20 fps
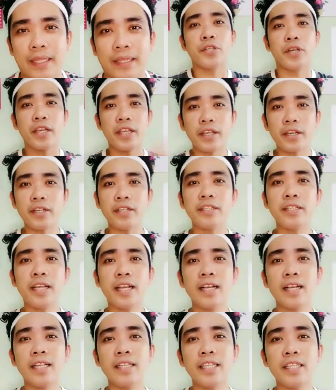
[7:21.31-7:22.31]
Ngayon,
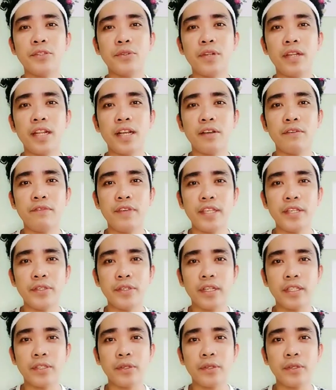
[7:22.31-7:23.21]
hanggang dito na lang ang video na to.